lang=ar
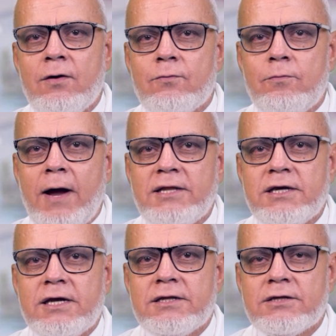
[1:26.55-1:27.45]
وبعد
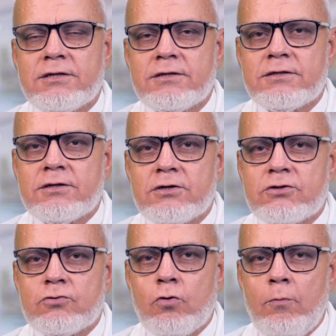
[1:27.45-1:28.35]
كده
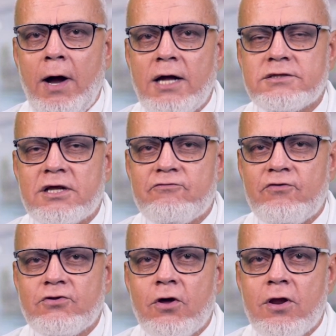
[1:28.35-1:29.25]
تقوم حاطه
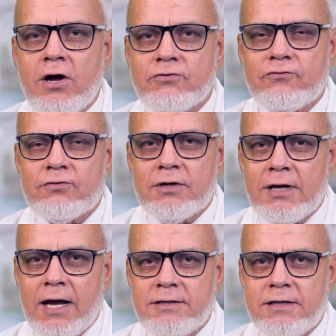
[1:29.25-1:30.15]
الفضلات
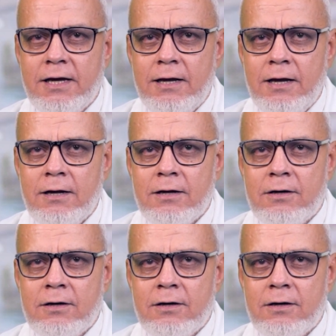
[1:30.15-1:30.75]
اللي عندها